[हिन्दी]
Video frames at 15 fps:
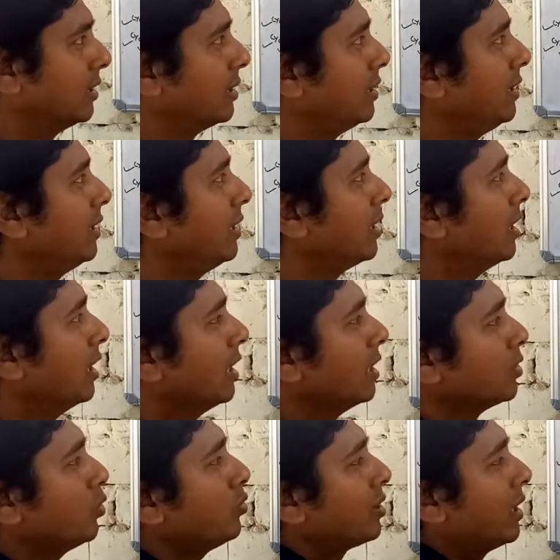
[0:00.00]
ठीक है
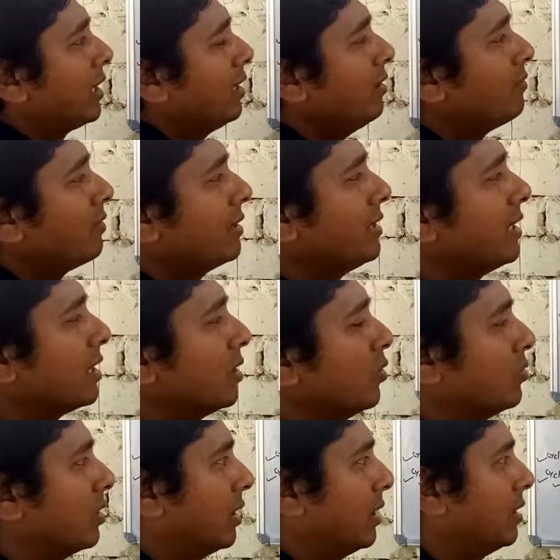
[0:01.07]
तो साइकिल वन के
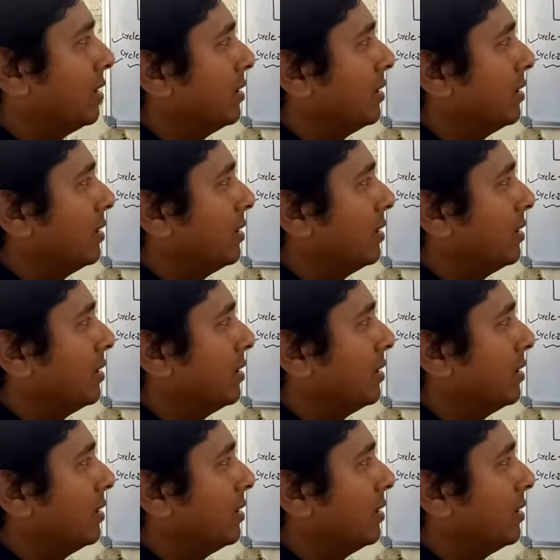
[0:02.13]
अनुसार